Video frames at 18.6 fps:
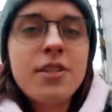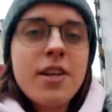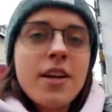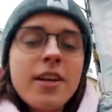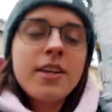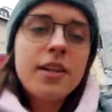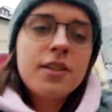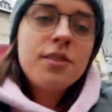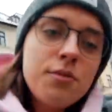
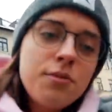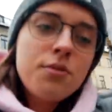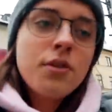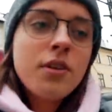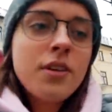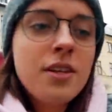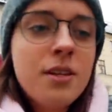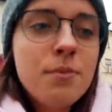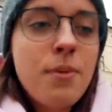steige ich jetzt nur
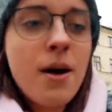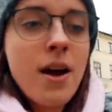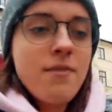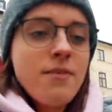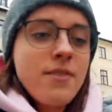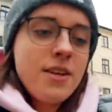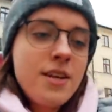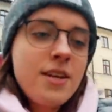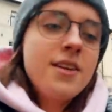noch in die
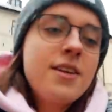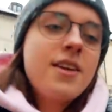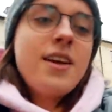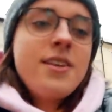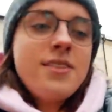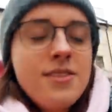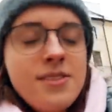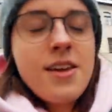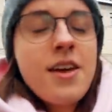Bahn, wenn ich
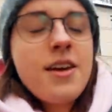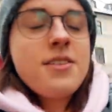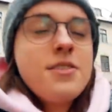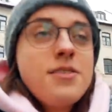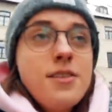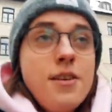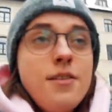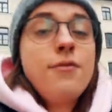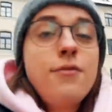einen
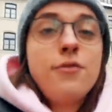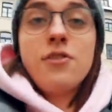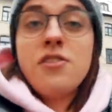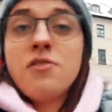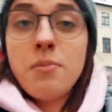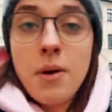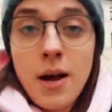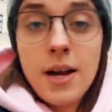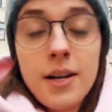sehr, sehr
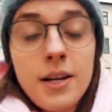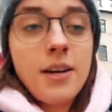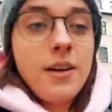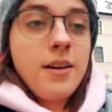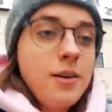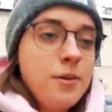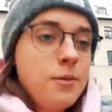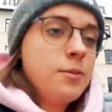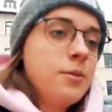vollen
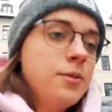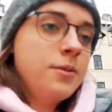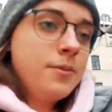Magen habe.